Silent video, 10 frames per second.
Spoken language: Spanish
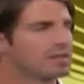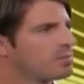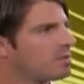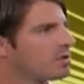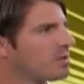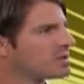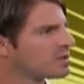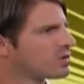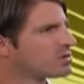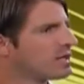a tener un poco más
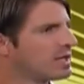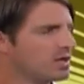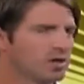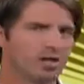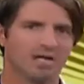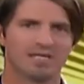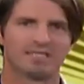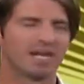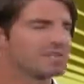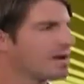de contenido,
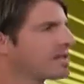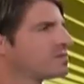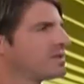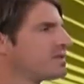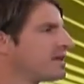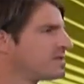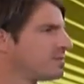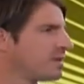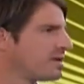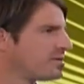se les va a respetar
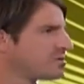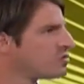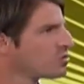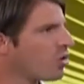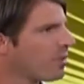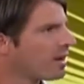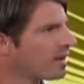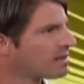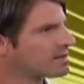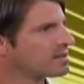este precio, no
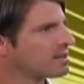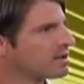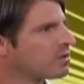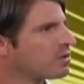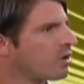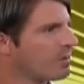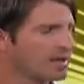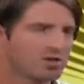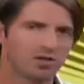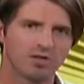van a tener ningún
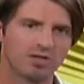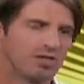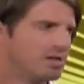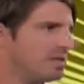aumento. Ah, qué